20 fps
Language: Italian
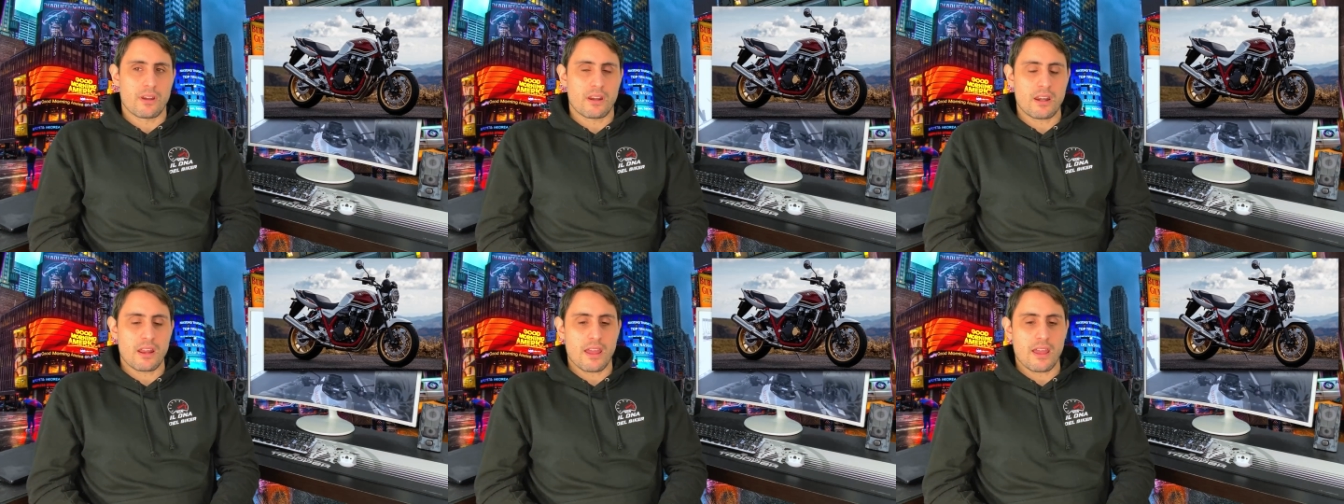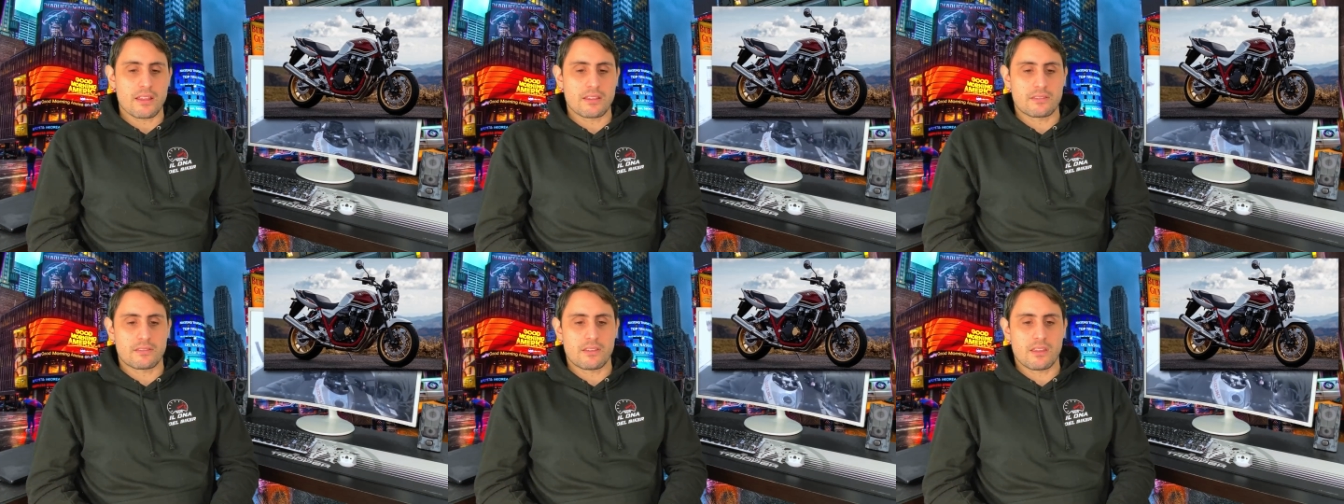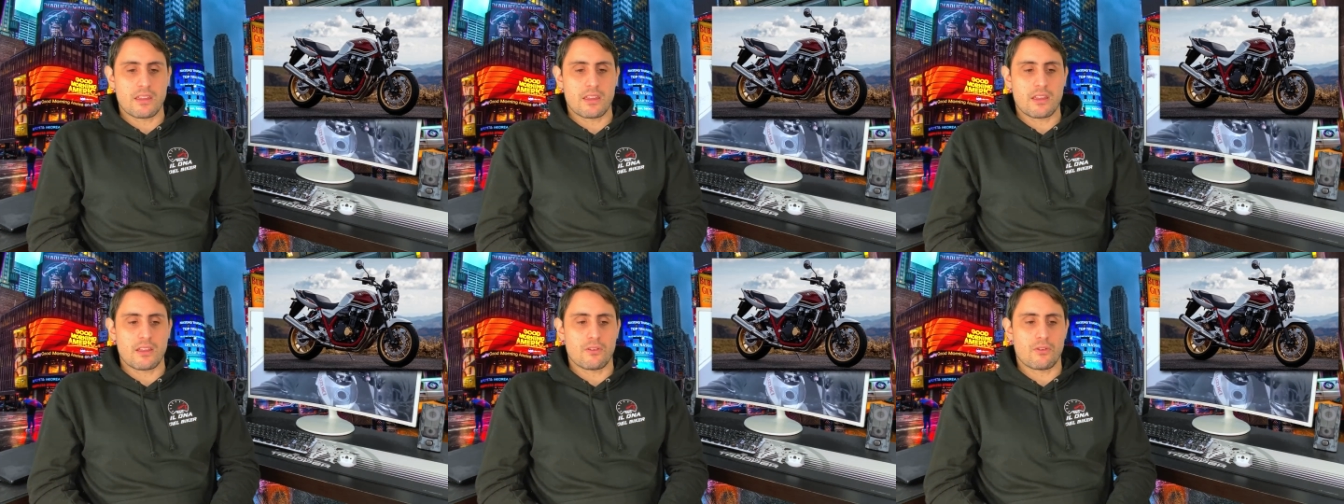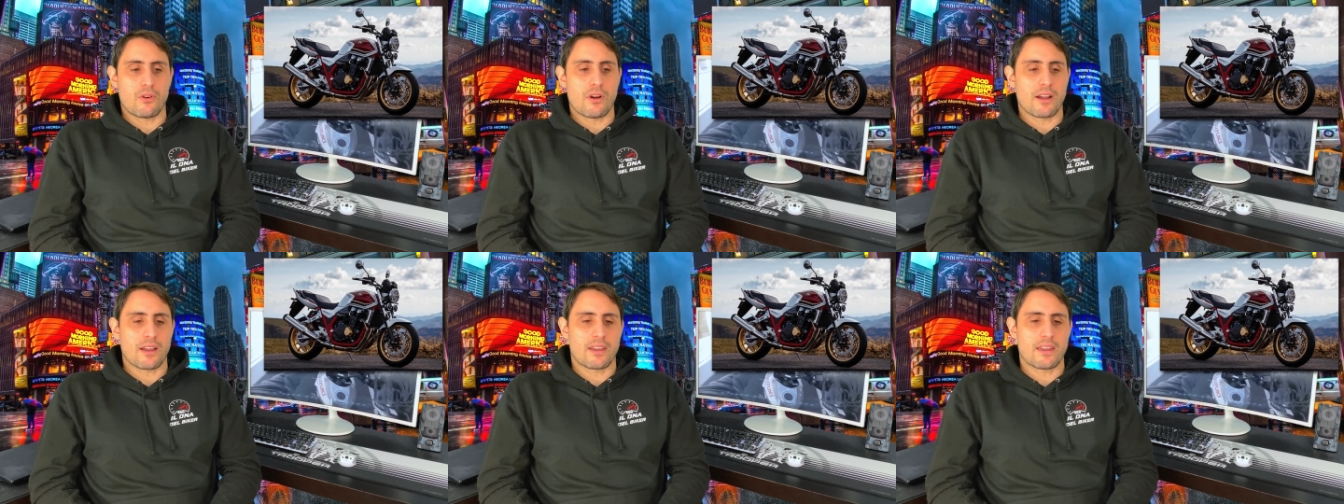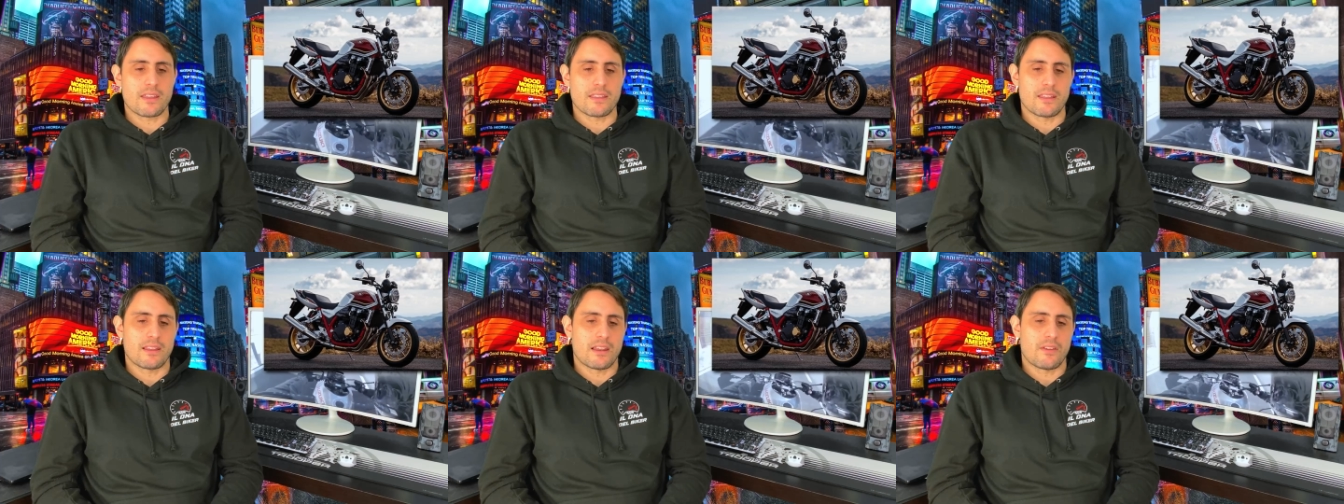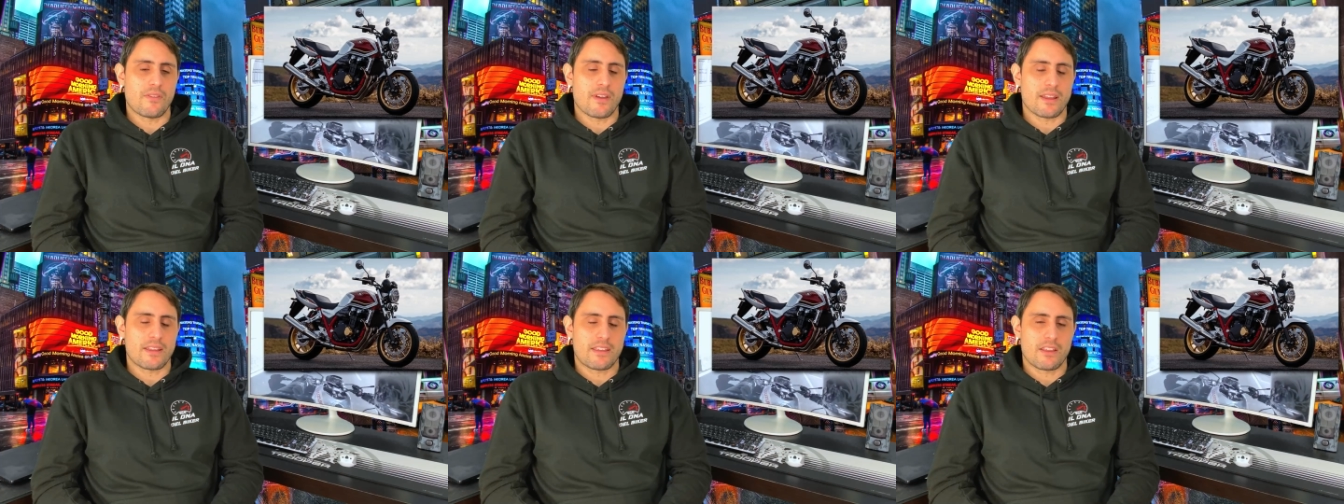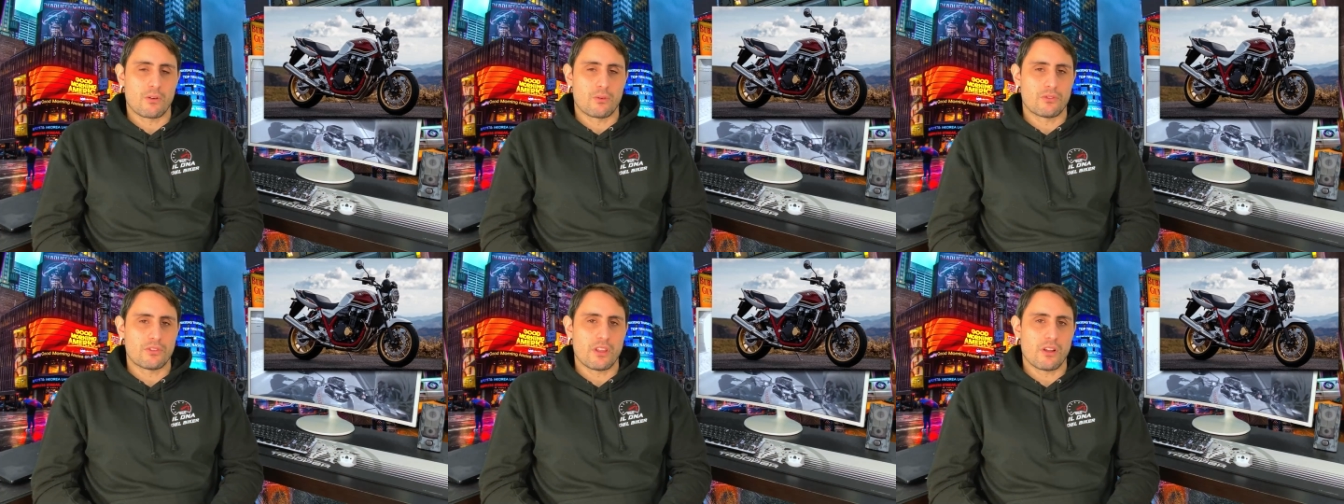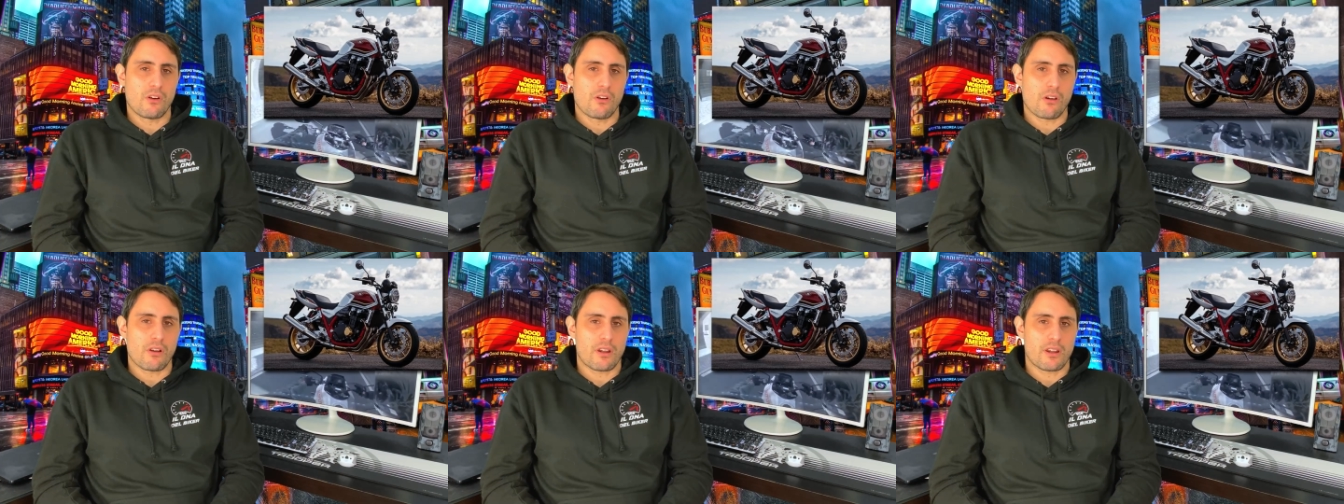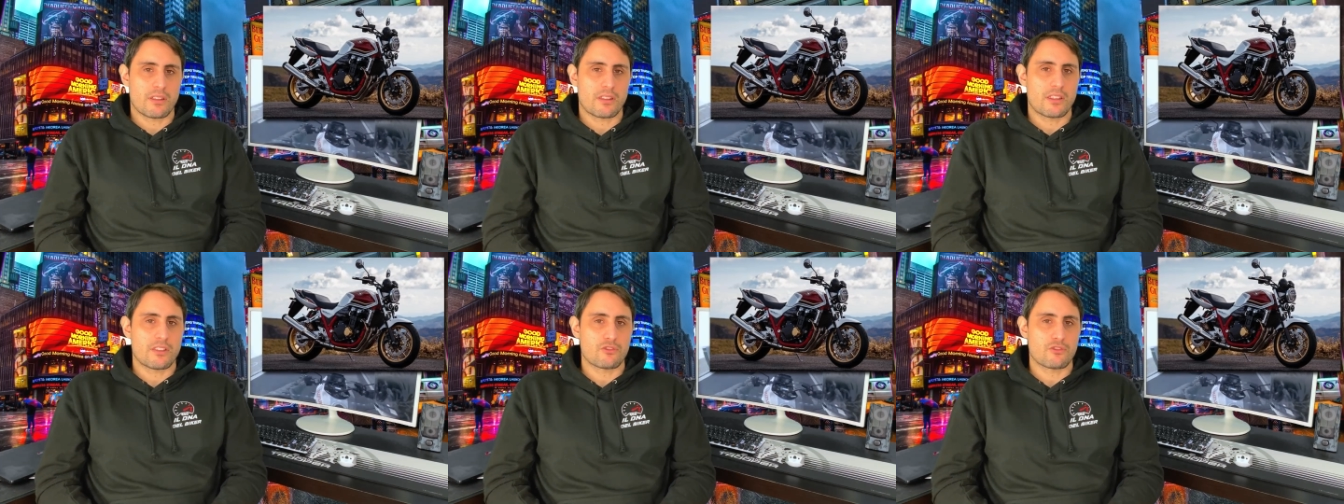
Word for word: RS o anche della vecchia Honda Hornet,